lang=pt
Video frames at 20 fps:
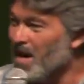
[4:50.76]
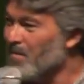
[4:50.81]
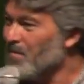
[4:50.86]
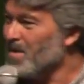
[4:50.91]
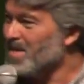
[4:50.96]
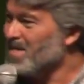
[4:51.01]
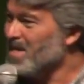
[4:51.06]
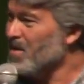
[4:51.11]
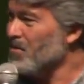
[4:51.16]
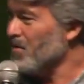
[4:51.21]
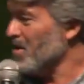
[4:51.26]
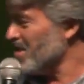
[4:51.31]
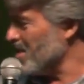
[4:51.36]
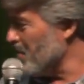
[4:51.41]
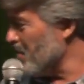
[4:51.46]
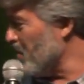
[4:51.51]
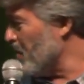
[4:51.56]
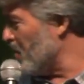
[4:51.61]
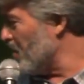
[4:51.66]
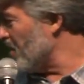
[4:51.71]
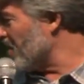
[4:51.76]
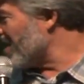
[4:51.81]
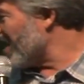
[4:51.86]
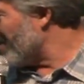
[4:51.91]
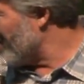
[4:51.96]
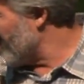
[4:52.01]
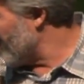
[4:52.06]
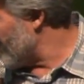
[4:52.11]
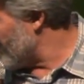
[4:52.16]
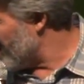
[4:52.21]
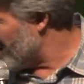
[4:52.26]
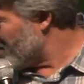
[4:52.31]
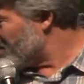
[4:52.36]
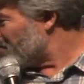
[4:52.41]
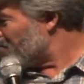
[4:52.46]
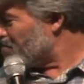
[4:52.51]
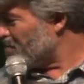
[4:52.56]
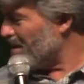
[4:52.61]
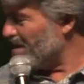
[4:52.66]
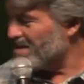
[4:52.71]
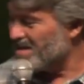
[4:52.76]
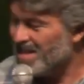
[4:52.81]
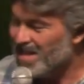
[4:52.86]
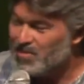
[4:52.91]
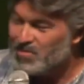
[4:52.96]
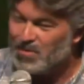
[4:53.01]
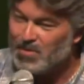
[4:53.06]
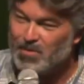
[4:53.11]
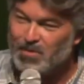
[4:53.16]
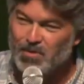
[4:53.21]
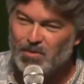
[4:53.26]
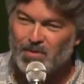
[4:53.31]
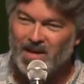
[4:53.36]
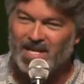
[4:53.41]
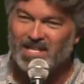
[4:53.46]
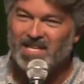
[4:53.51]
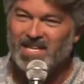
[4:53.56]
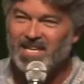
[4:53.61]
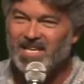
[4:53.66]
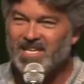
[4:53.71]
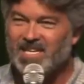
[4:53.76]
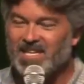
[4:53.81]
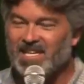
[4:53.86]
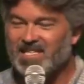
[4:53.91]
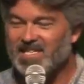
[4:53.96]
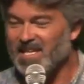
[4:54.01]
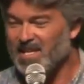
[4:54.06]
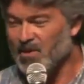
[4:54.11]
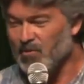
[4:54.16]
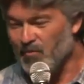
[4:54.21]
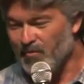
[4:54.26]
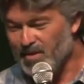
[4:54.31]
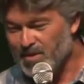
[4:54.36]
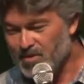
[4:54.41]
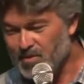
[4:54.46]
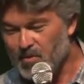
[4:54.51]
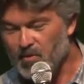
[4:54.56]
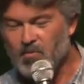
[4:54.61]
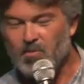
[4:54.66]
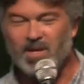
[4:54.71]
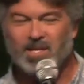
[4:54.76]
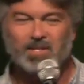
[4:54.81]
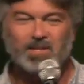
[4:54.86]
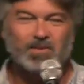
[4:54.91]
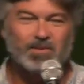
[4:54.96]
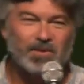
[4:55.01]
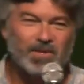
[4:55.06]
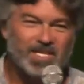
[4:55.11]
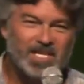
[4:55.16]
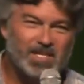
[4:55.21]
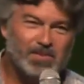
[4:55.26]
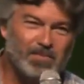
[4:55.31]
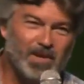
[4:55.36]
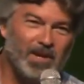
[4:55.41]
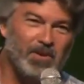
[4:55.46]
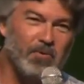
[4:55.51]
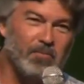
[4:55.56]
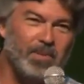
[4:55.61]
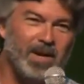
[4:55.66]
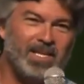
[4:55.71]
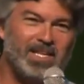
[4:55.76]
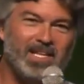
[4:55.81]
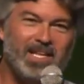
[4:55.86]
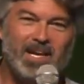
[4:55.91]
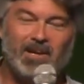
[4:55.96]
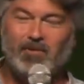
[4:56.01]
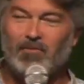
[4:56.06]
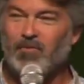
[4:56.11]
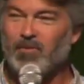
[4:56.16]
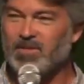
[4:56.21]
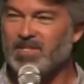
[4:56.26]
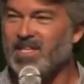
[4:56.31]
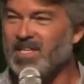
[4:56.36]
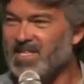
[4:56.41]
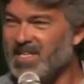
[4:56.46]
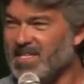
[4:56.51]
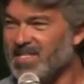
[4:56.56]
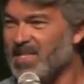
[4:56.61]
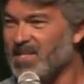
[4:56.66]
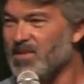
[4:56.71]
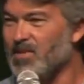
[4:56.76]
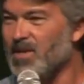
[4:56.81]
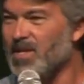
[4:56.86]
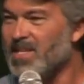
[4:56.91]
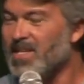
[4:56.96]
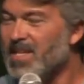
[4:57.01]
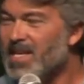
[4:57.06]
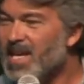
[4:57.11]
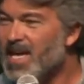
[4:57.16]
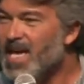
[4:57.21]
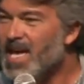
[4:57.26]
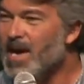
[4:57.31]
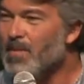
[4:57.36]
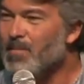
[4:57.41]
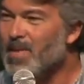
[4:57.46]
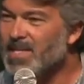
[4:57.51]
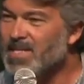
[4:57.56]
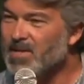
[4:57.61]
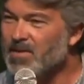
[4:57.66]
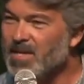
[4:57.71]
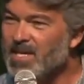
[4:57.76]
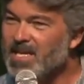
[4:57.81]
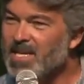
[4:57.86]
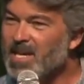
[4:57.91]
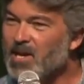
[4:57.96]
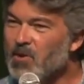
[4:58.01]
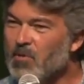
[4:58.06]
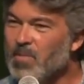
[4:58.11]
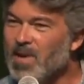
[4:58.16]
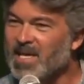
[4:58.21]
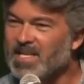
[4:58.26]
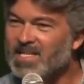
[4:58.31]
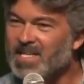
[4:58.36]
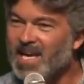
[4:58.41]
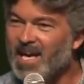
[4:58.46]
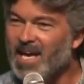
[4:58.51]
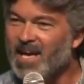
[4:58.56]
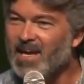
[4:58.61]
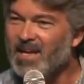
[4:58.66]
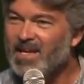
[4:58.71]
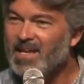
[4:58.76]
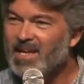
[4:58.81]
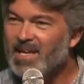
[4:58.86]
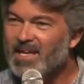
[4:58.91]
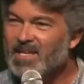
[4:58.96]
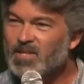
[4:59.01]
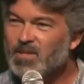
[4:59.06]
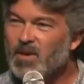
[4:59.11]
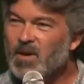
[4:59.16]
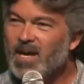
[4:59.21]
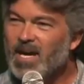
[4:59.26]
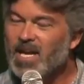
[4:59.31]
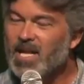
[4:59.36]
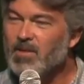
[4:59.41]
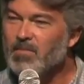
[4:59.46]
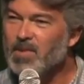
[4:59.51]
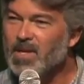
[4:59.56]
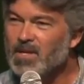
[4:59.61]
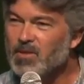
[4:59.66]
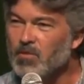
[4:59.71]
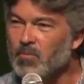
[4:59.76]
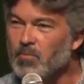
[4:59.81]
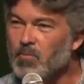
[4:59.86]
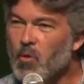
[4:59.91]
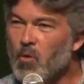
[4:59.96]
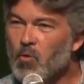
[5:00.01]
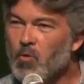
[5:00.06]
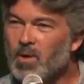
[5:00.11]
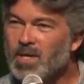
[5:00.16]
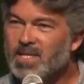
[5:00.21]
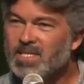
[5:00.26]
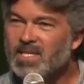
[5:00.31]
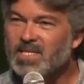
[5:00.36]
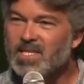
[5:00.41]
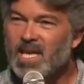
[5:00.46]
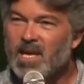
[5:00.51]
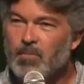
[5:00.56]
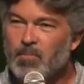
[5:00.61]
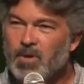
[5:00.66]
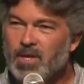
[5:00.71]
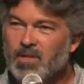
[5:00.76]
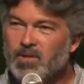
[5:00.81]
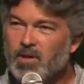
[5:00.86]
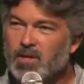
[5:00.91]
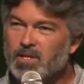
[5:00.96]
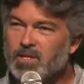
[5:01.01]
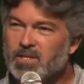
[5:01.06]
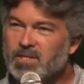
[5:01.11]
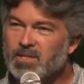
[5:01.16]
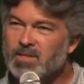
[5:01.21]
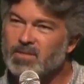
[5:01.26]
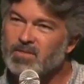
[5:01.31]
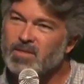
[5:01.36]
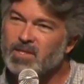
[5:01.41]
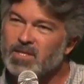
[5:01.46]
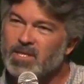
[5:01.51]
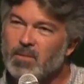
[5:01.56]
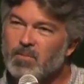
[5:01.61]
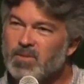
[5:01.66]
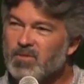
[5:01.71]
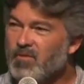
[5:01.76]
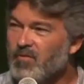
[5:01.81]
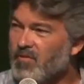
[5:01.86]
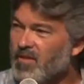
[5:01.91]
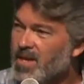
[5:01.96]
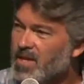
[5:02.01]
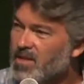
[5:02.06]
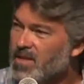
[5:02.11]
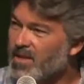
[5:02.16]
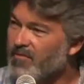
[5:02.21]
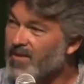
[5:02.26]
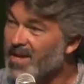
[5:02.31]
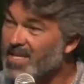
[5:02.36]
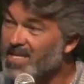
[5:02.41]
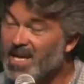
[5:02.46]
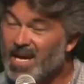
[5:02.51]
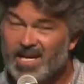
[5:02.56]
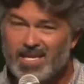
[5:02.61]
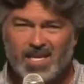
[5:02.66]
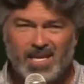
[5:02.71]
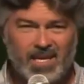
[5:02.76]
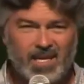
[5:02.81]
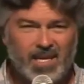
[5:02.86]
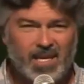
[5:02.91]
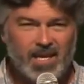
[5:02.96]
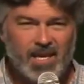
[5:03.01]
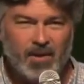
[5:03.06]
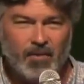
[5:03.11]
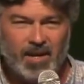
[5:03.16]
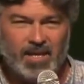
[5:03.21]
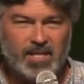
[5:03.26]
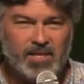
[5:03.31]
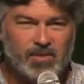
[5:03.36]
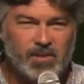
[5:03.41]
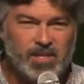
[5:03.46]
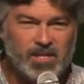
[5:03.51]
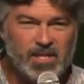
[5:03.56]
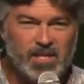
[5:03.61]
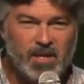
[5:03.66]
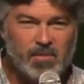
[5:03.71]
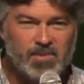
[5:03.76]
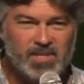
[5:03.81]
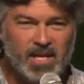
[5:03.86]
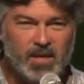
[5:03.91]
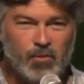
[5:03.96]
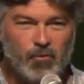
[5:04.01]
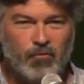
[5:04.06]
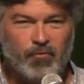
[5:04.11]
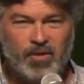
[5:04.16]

rapaz, que coisa boa. Eu estava pensando junto com a Adrina, né? A gente conversou algumas coisas para compartilhar com vocês nessa noite, mas eu queria começar só relembrando um pouco esse tempo que nós estamos vivendo. Na verdade, eu acho que nós estamos aí no